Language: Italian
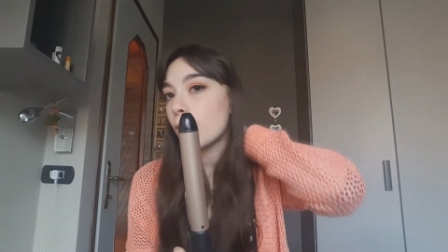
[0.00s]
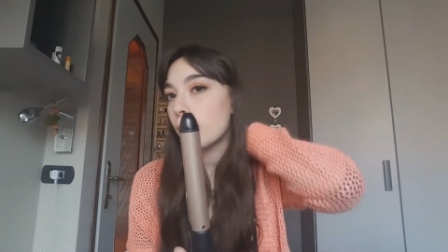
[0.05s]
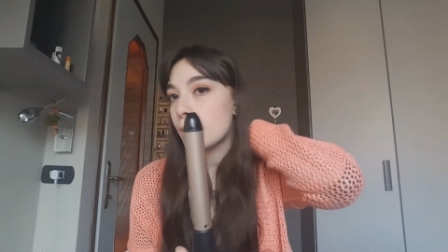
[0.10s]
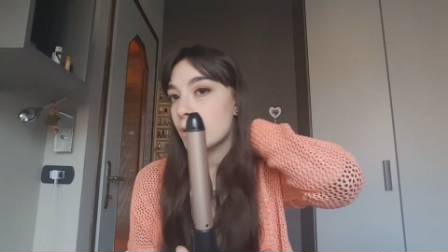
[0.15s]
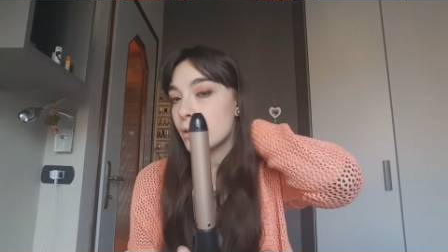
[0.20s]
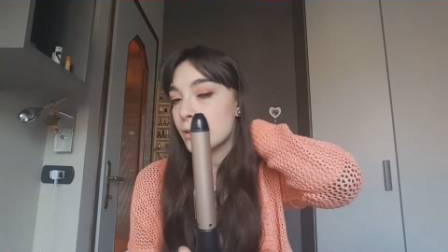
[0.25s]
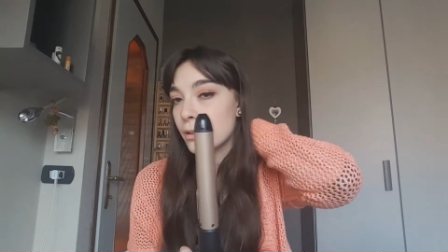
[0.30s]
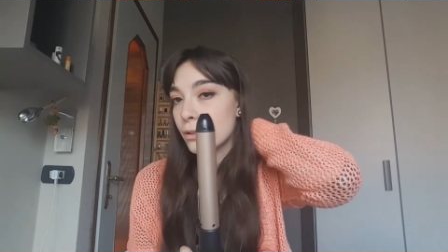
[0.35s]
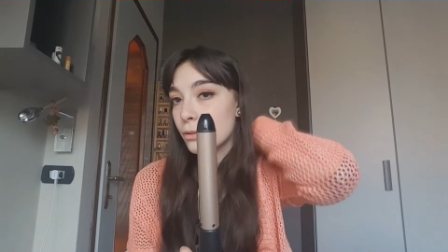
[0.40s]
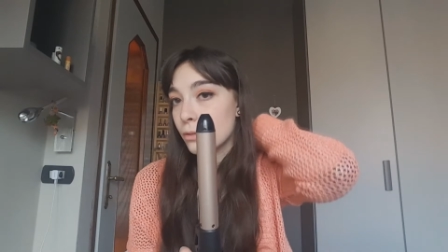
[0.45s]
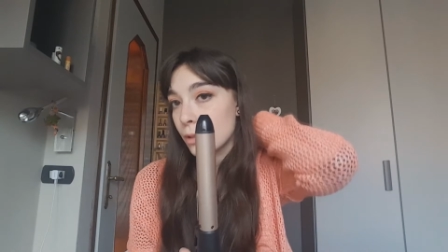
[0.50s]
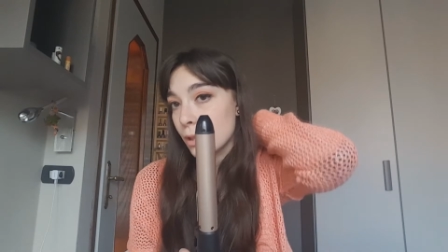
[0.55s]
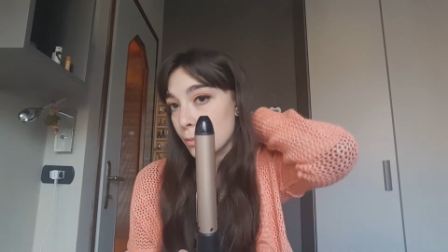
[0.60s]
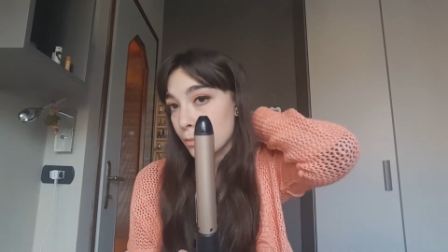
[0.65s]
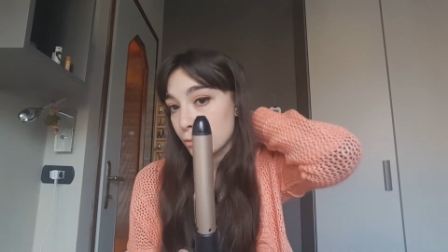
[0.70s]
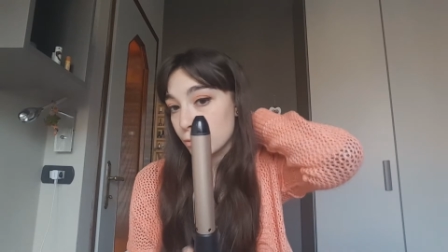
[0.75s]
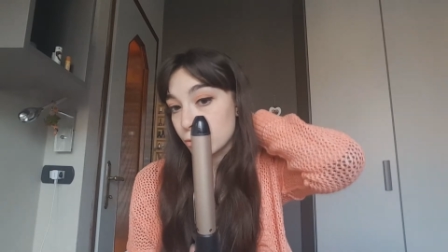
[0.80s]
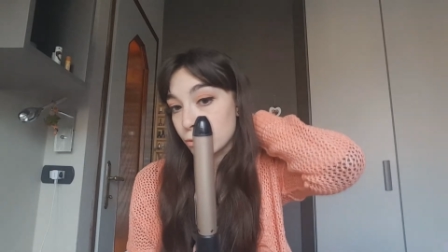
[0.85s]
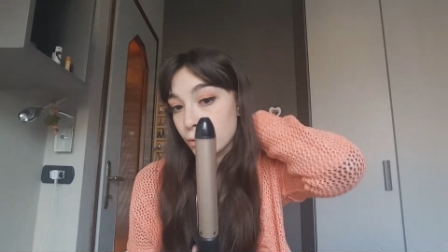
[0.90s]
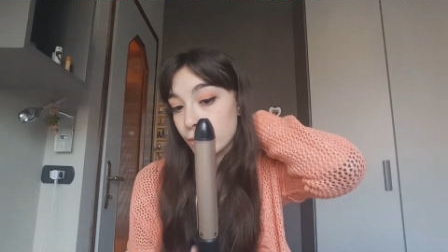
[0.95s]
ho pensato che
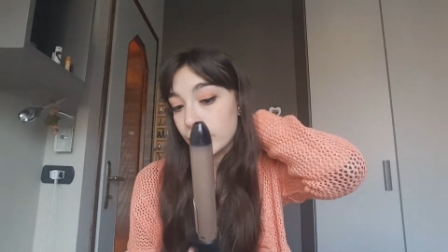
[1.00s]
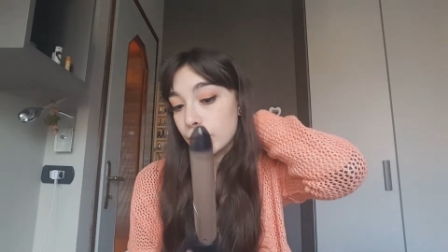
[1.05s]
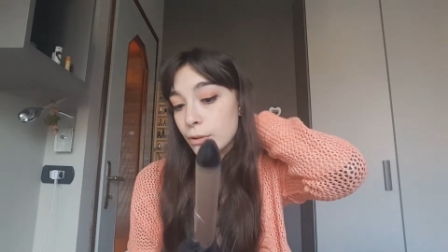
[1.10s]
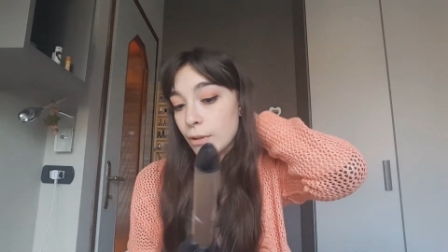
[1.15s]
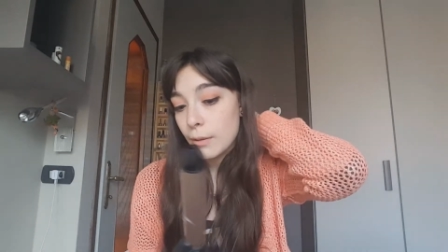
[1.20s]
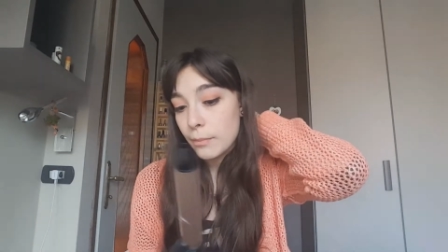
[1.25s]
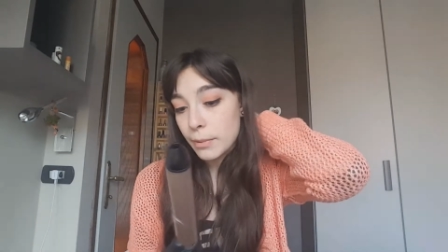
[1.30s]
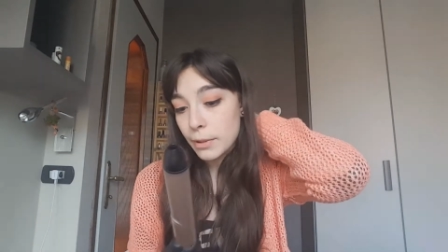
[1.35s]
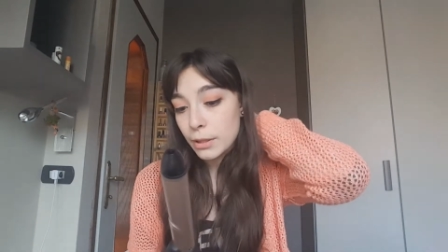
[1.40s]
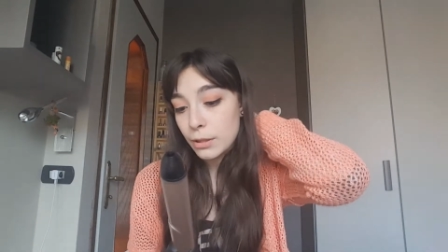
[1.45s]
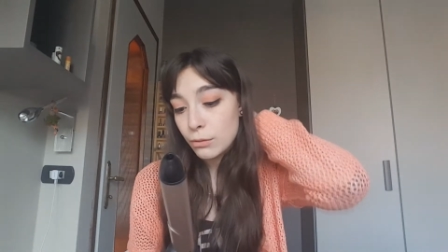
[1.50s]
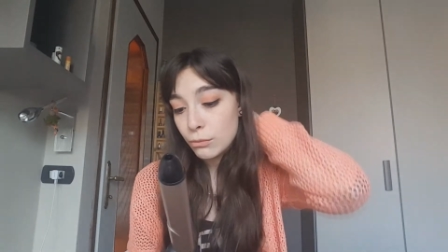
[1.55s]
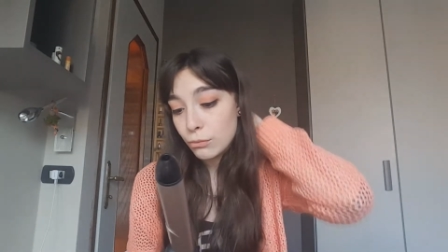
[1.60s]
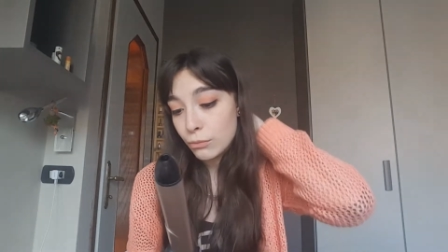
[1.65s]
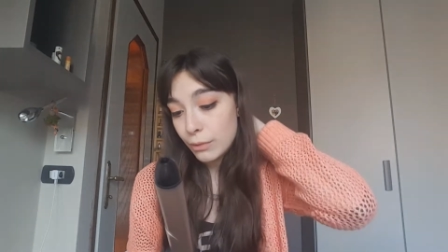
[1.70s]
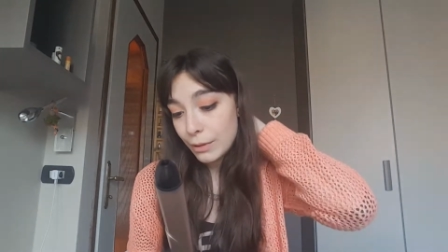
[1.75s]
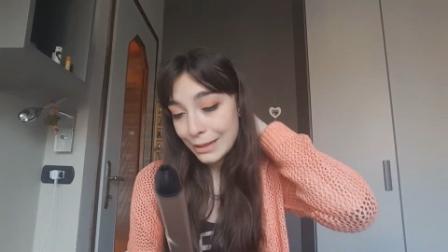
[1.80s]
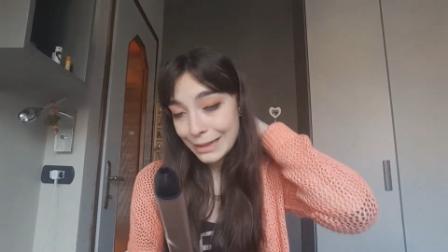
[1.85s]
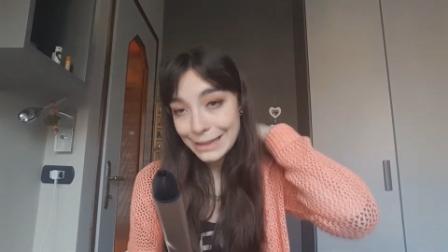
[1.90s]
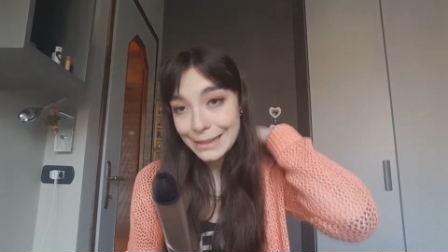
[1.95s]
appunto avendo i capelli
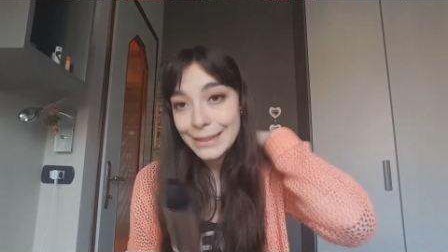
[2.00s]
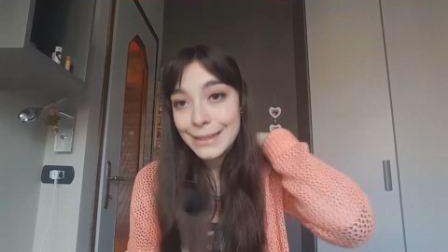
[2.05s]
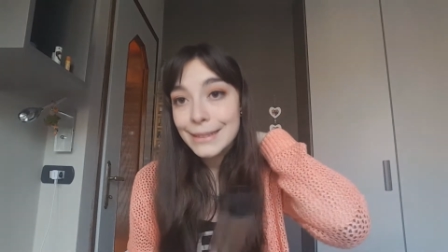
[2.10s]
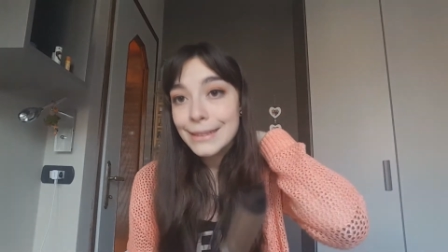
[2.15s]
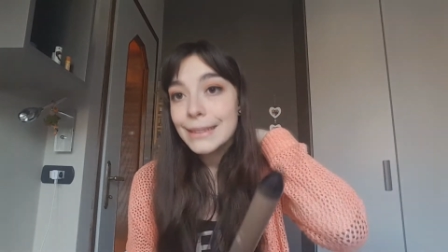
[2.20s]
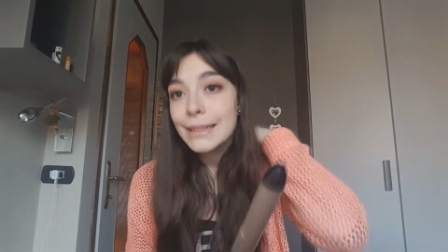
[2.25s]
lunghi